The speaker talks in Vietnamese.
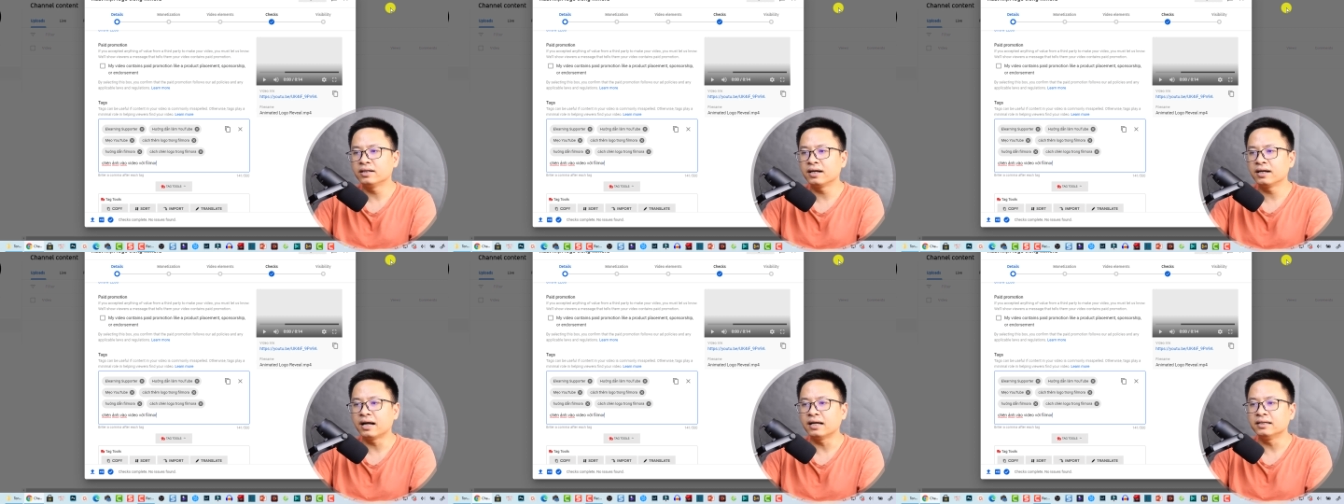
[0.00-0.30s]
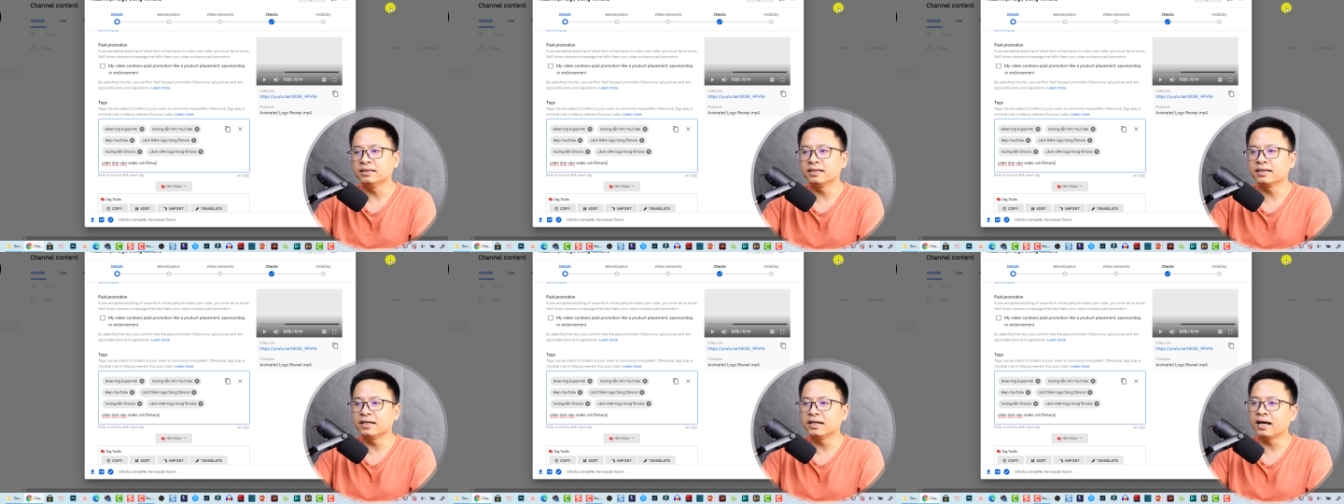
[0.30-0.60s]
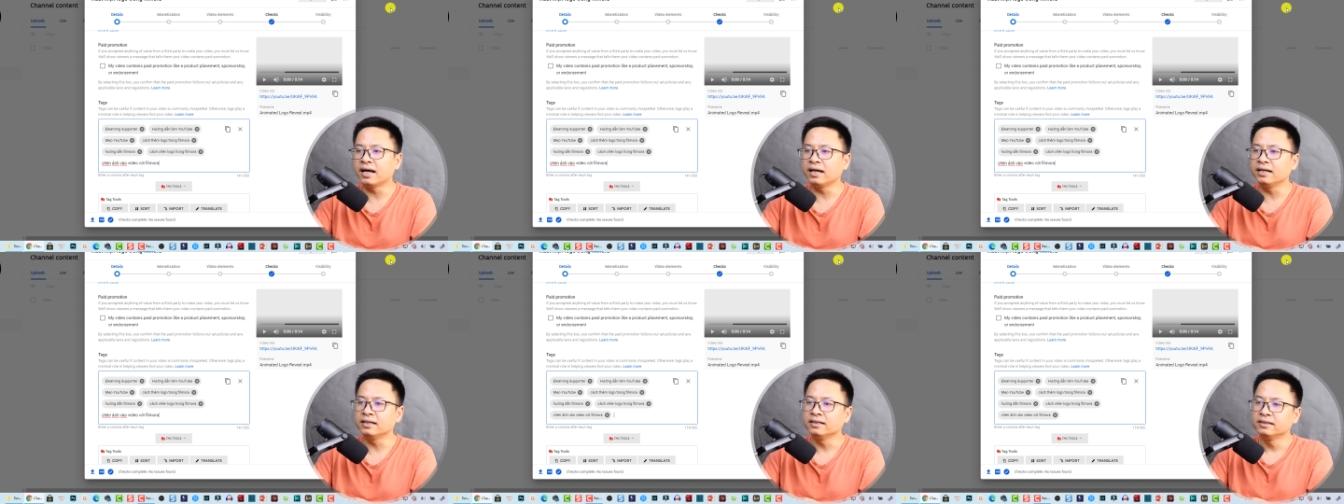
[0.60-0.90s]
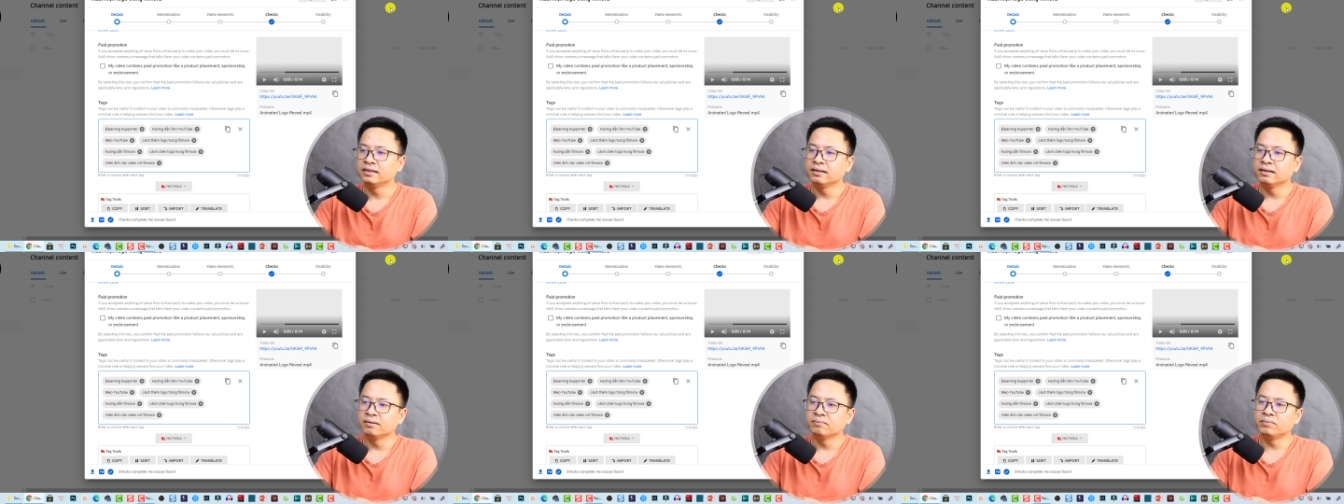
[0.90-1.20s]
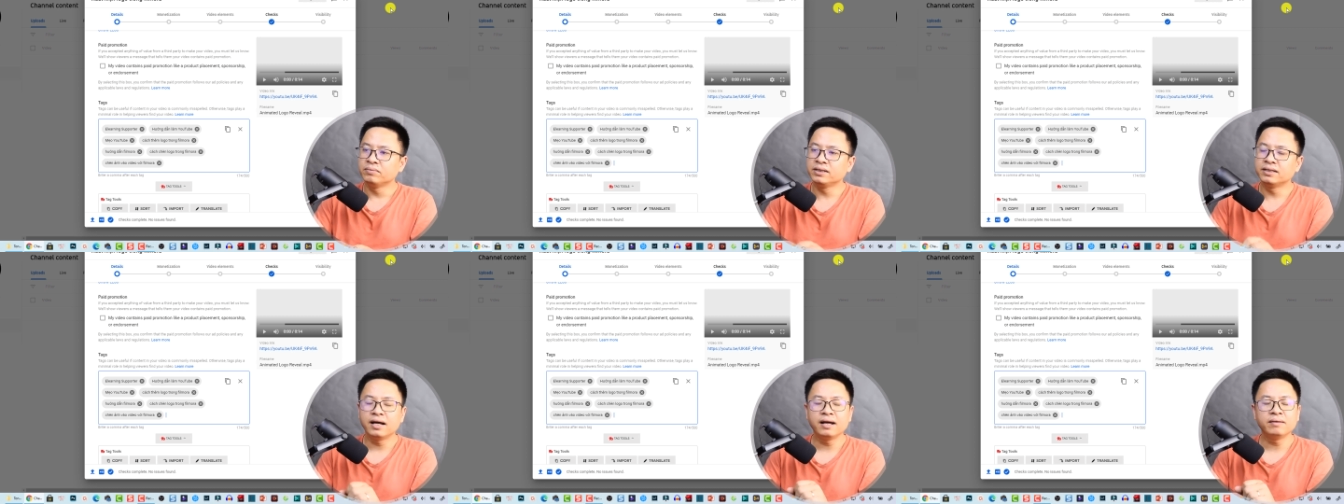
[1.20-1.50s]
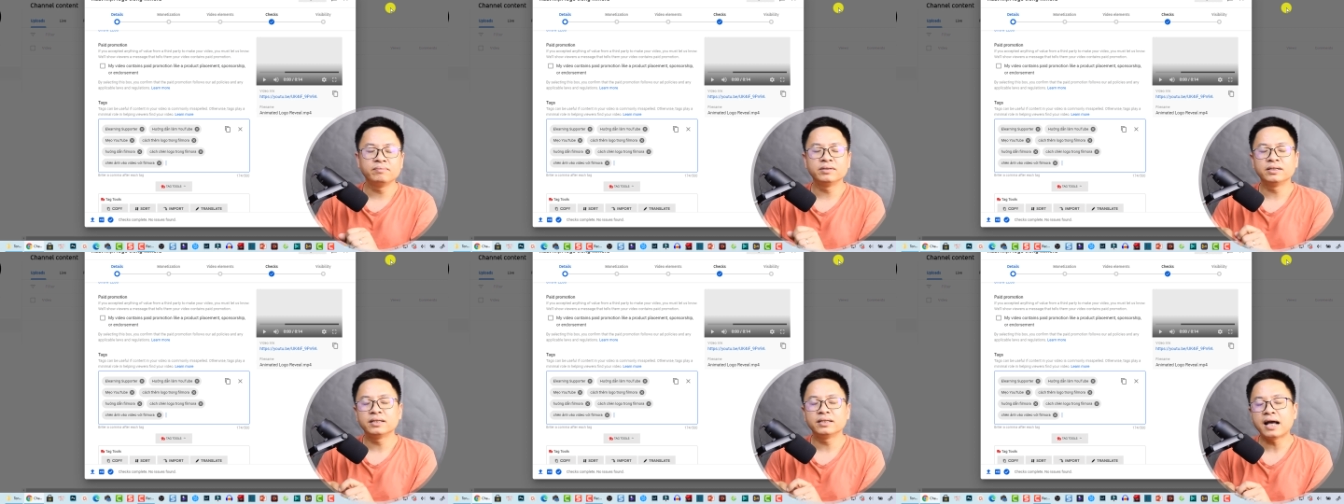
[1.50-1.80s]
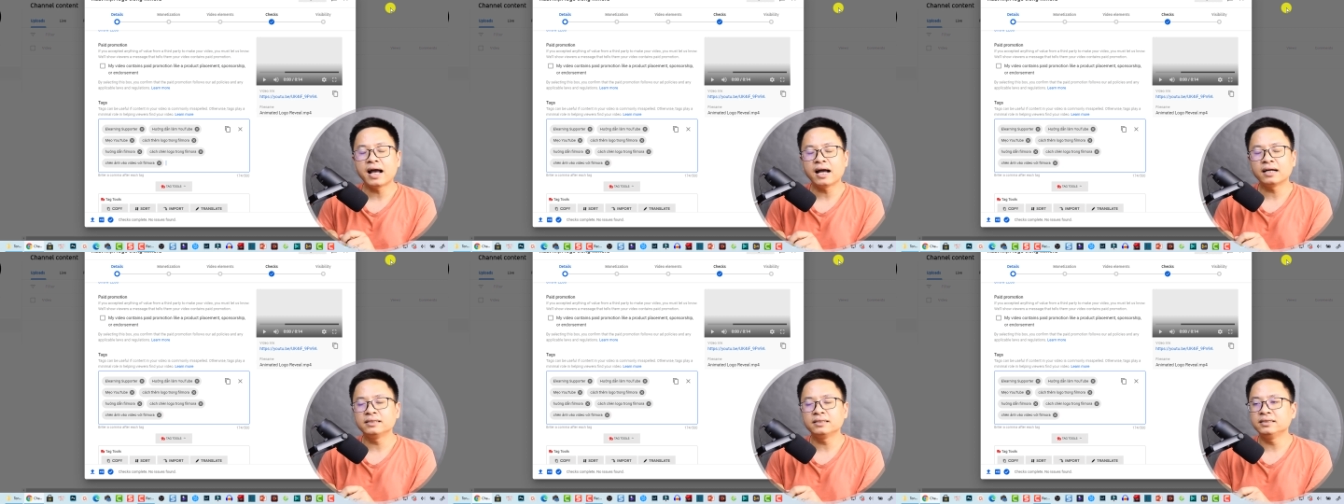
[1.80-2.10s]
Tất cả những cái này mình thêm
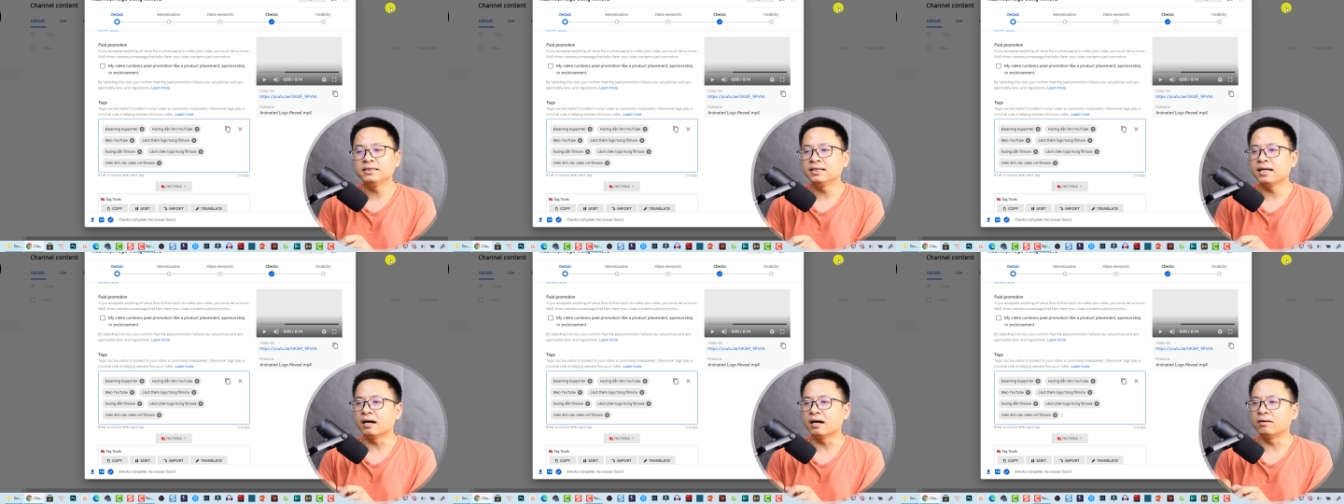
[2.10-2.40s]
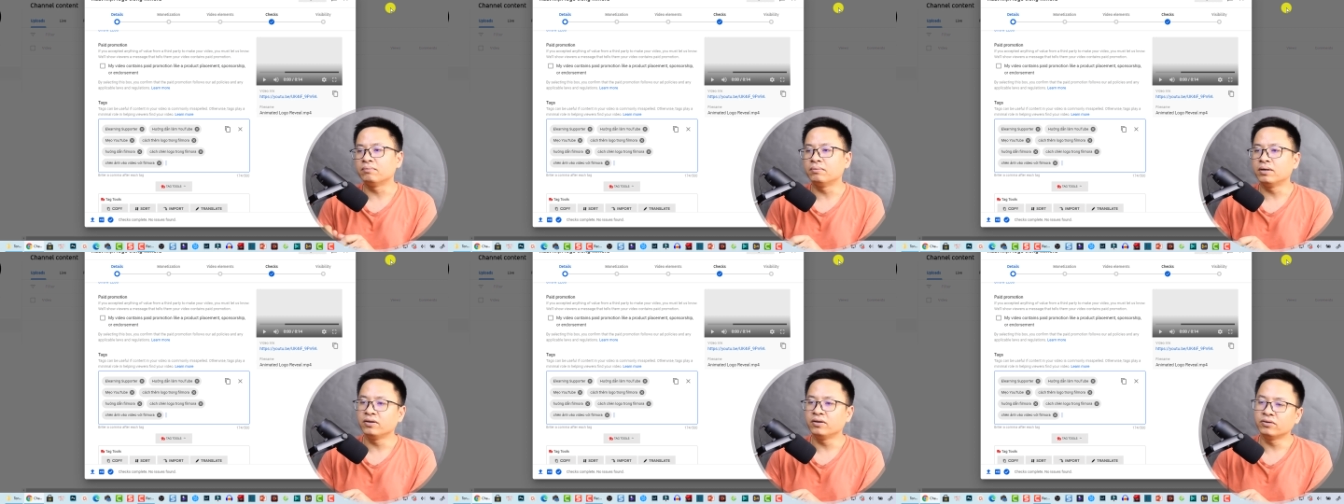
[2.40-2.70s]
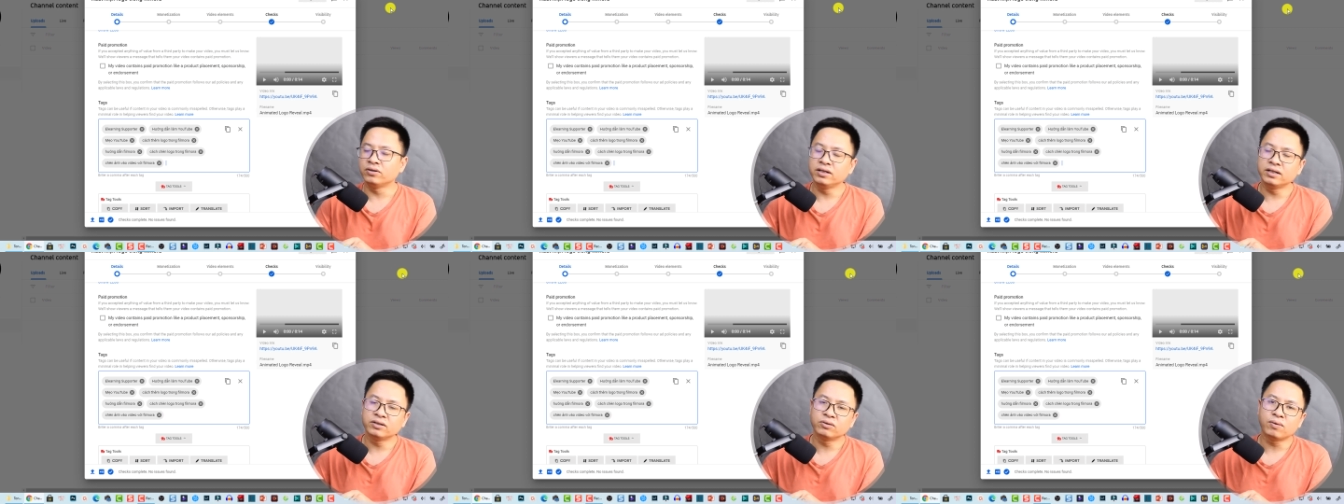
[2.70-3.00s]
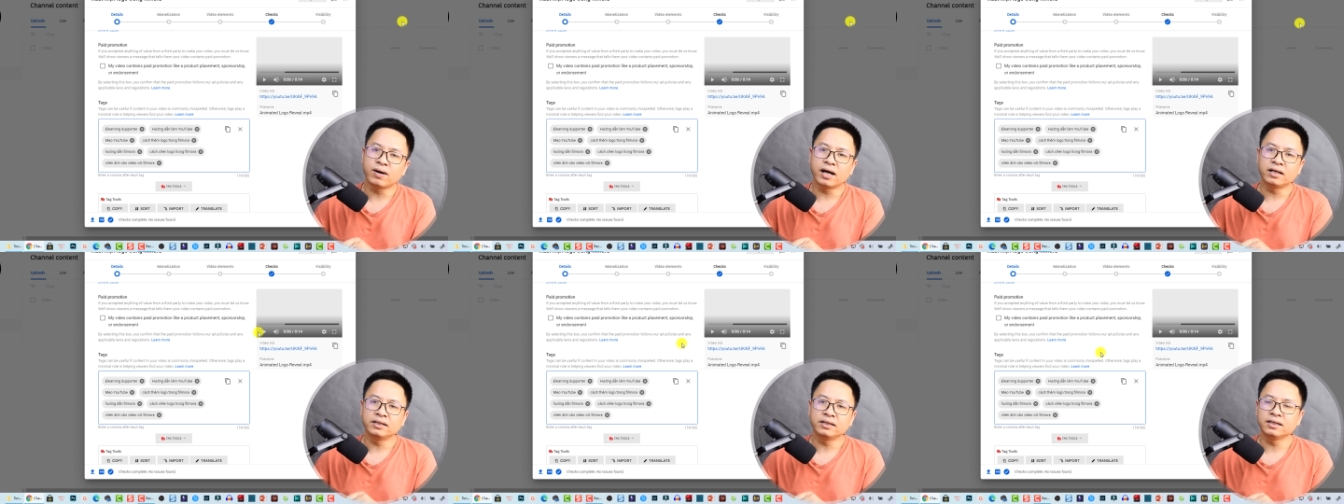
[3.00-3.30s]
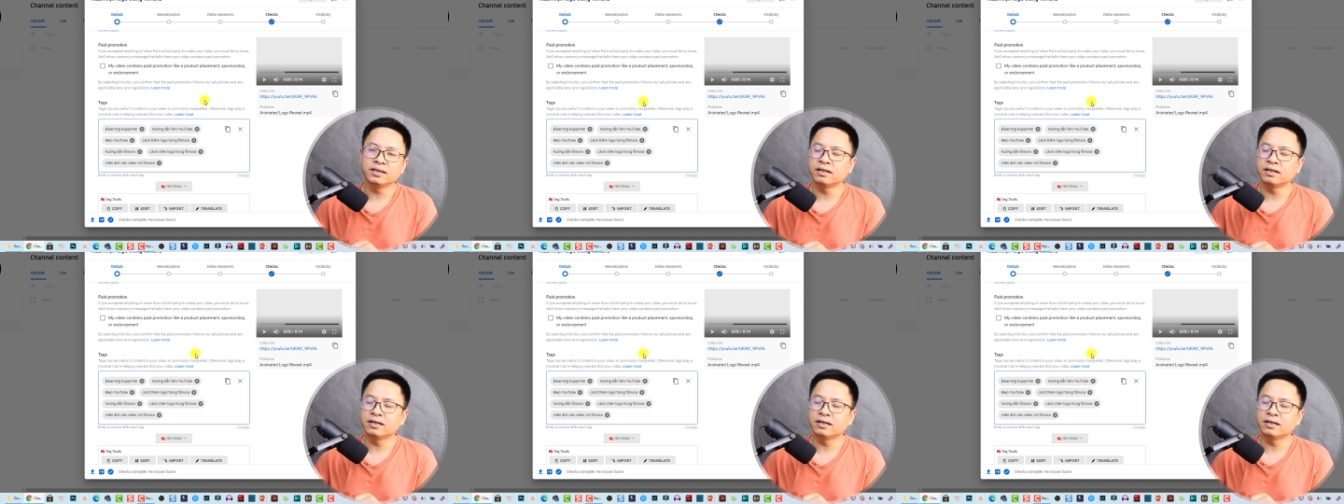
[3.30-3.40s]
tác như thế nào mà nó liên quan,